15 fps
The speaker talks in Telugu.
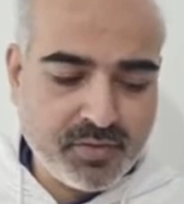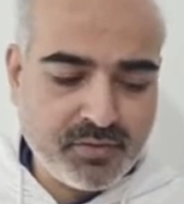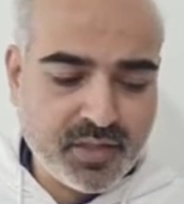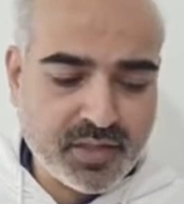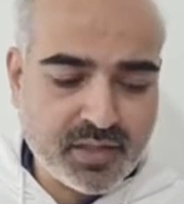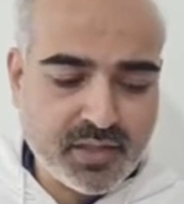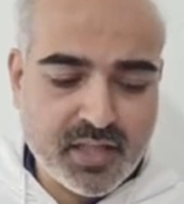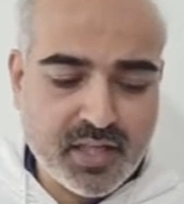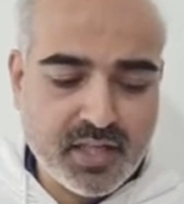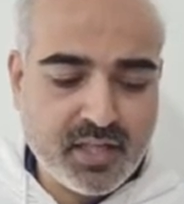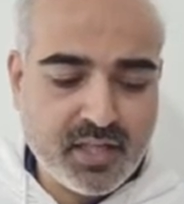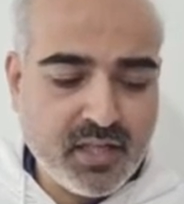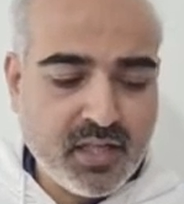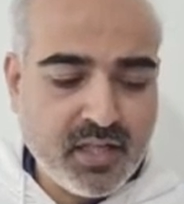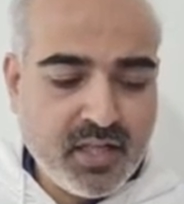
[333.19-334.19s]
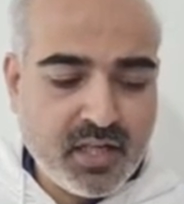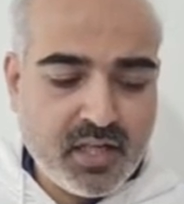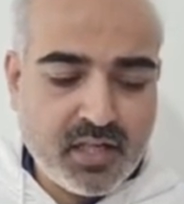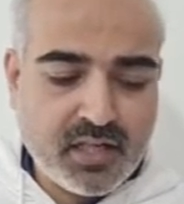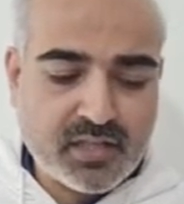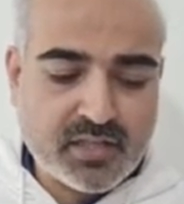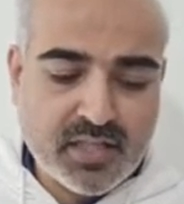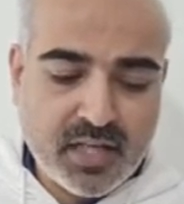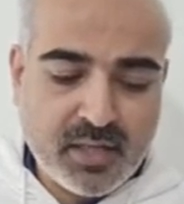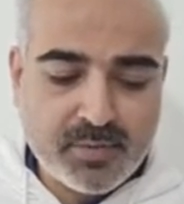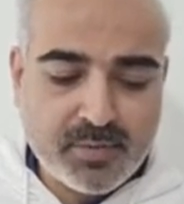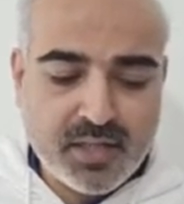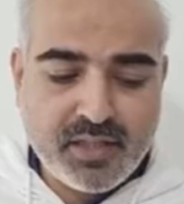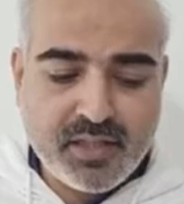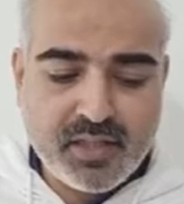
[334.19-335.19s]
చెప్తున్నటువంటి గురువు
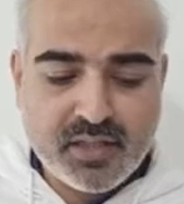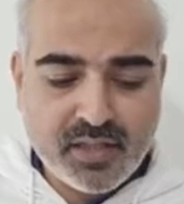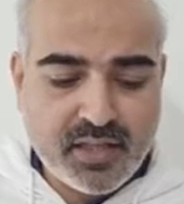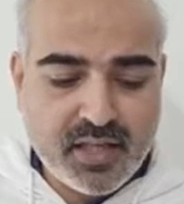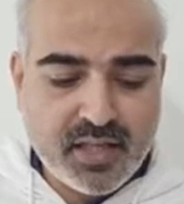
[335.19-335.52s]
గారి ఒక